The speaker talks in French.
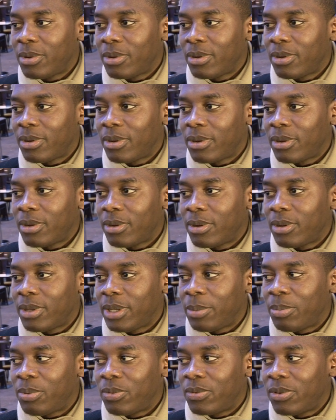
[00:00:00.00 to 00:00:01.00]

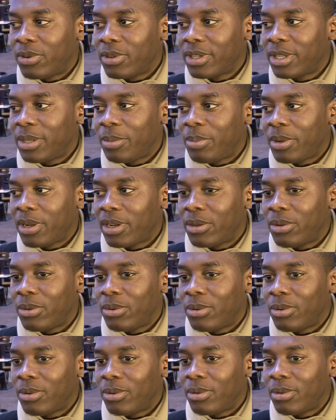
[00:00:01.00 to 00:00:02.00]
euh, d'épouvante qui parle de...